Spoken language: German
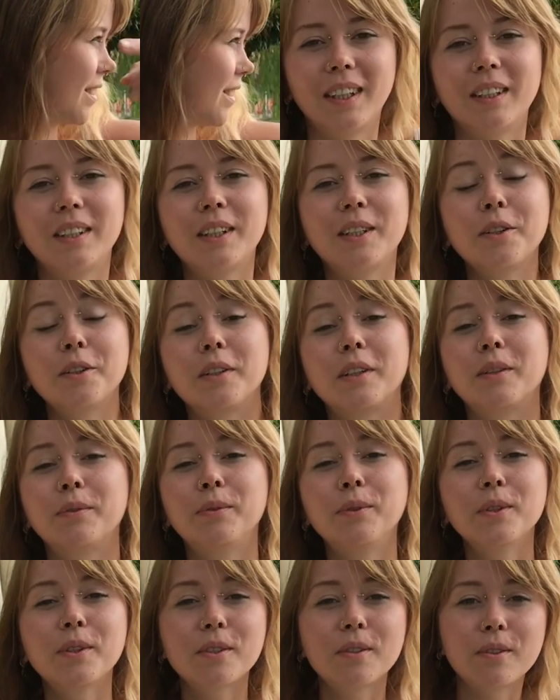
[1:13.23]
Die
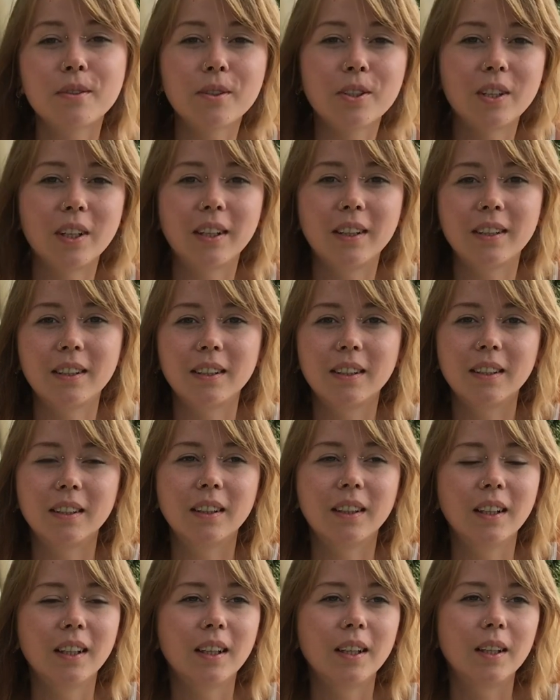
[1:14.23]
Gefühlszustände,
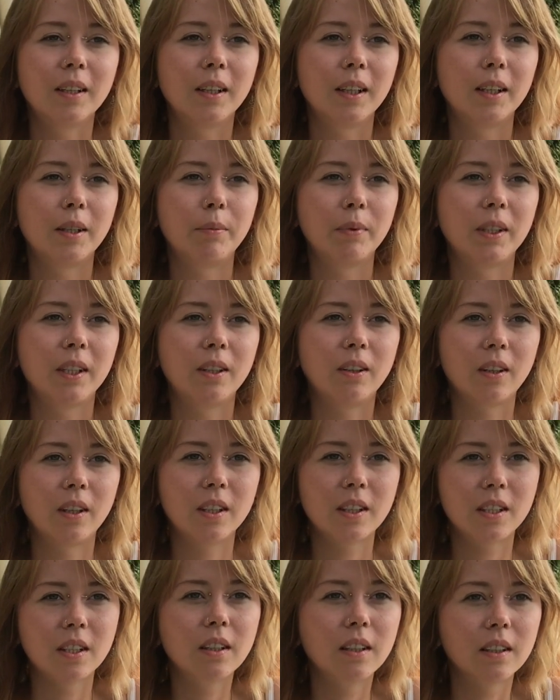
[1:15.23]
äh, mit denen
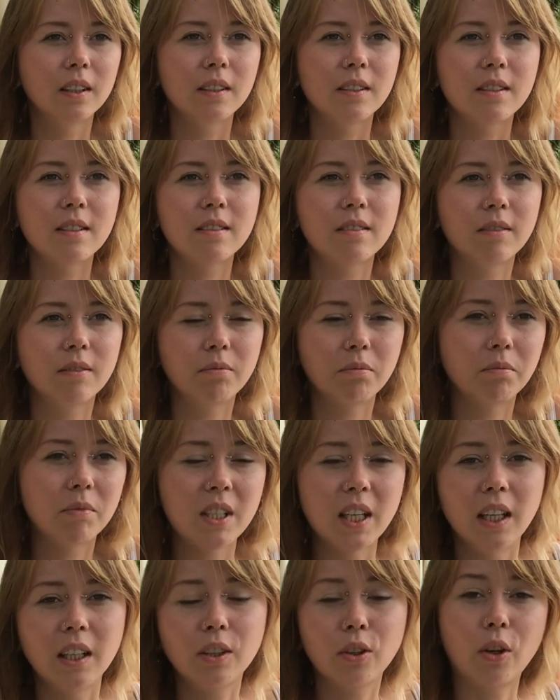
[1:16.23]
Leute ins
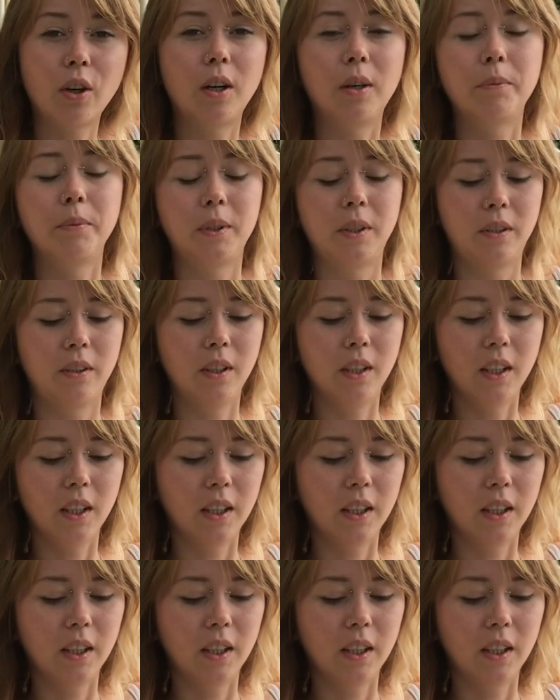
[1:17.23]
Zelt kommen,